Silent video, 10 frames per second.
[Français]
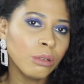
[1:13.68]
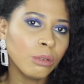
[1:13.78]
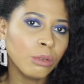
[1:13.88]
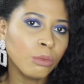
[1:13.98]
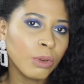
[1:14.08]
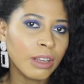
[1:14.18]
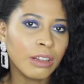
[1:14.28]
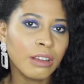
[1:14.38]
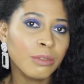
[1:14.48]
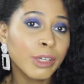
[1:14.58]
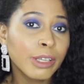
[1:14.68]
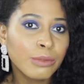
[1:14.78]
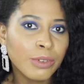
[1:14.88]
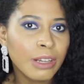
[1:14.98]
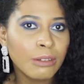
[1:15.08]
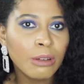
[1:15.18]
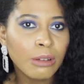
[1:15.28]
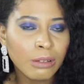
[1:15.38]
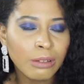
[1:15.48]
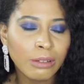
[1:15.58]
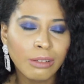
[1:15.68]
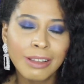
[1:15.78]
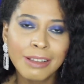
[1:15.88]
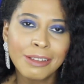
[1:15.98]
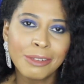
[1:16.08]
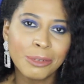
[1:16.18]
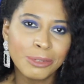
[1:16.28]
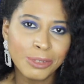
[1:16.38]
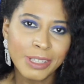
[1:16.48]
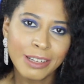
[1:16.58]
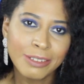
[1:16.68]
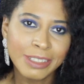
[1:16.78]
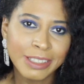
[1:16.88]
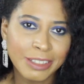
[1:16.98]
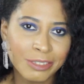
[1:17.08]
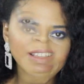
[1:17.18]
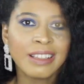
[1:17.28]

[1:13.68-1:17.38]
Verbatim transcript: euh, voilà, la vraie valeur du calendrier.